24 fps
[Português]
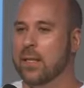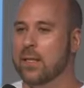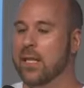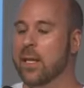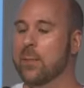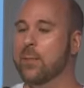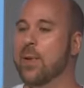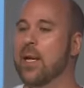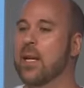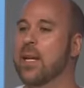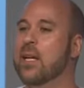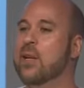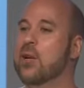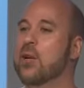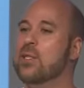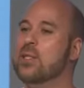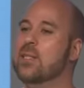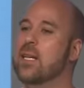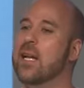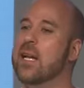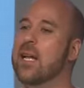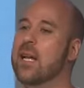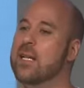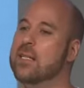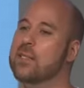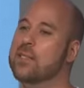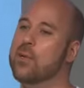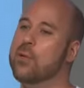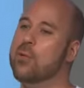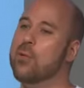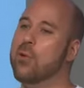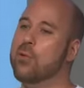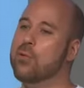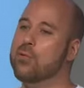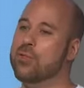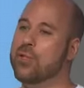Também a nossa
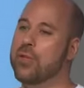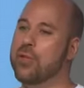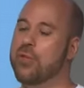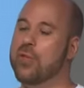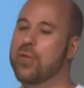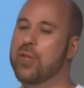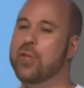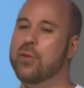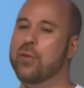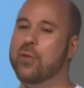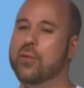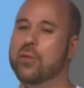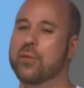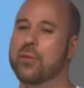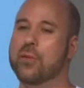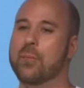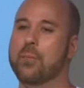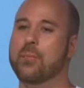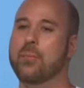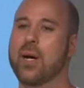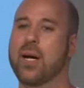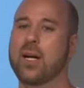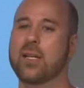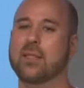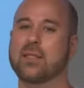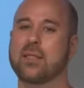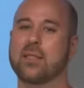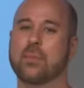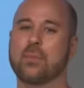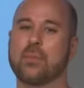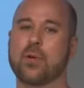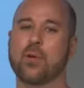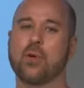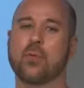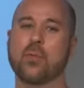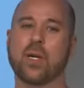relação com o divino passa
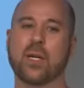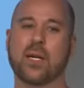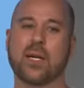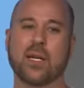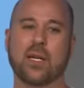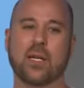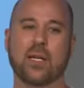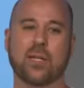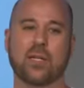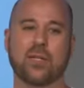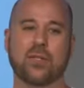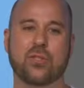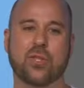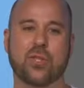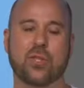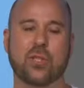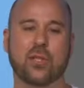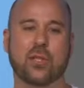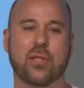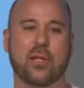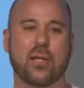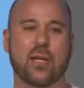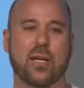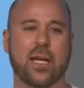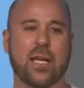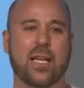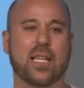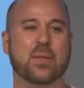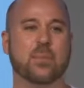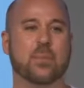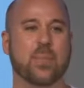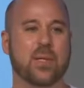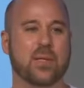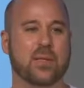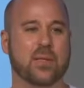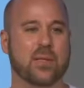por uma grande
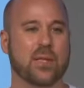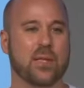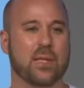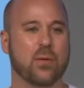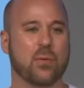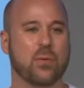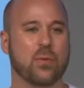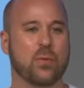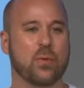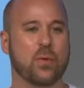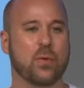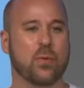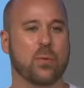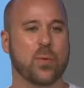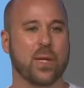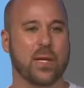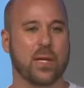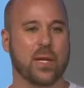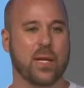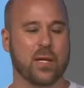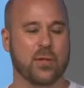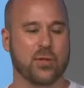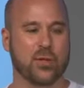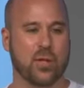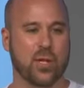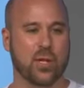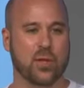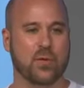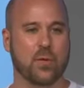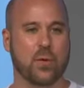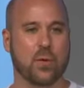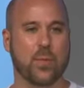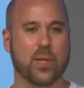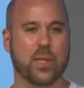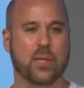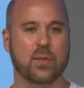expansão e uma grande
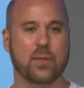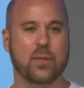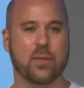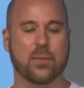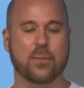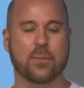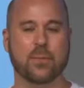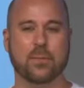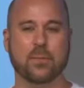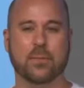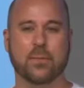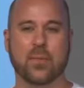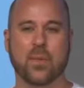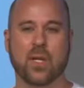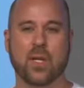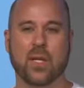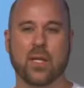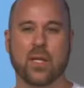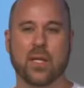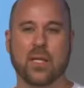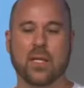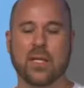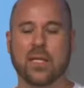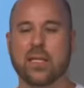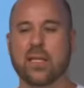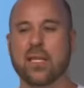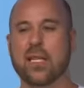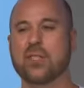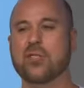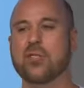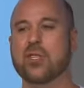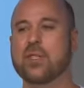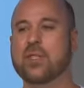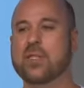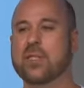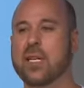transformação.
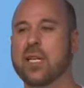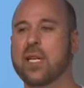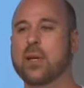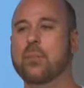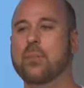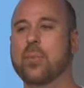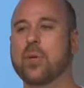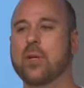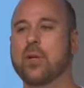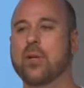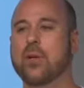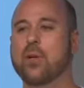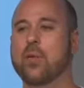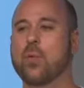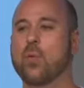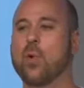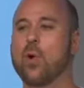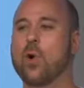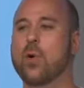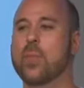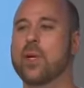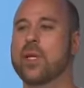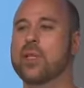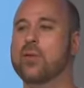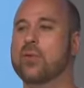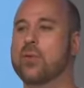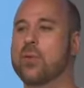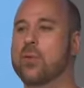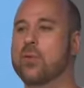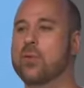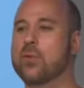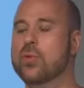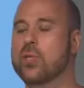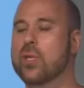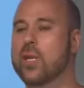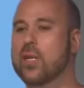Desde sempre, o homem
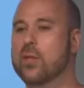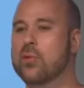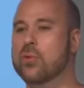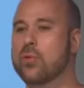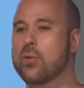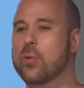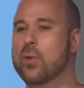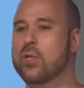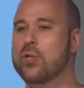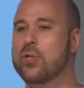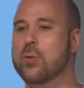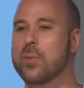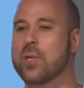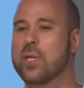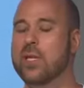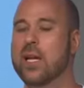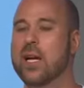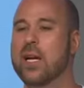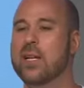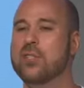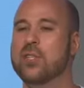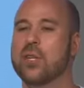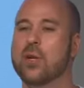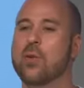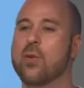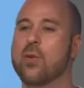trouxe na sua intimidade a